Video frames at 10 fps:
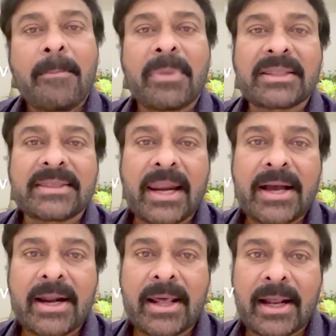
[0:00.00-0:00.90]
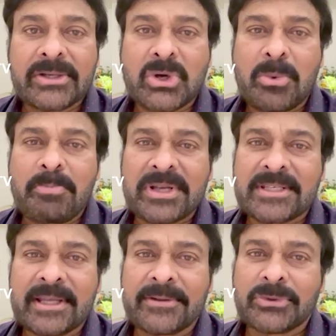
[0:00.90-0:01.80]
మన తెలంగాణ రాష్ట్రం
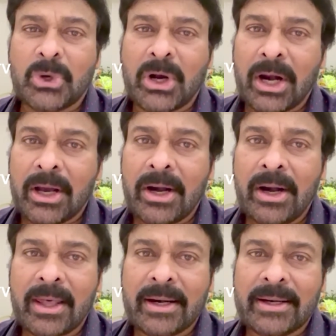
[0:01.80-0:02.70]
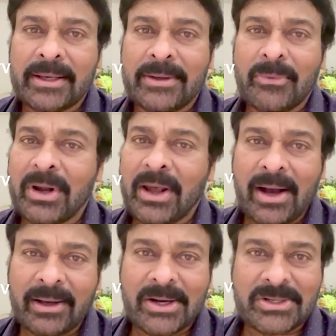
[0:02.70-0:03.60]
పచ్చదనంతో కలకలాడాలని వారి
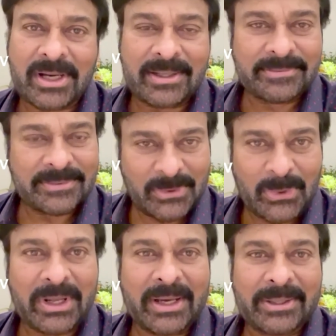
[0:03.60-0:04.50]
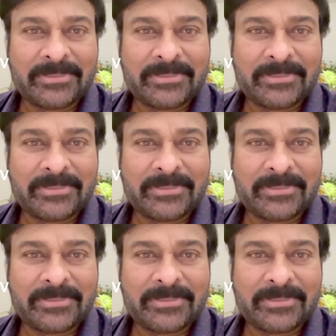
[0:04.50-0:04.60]
ఆకాంక్ష కోరిక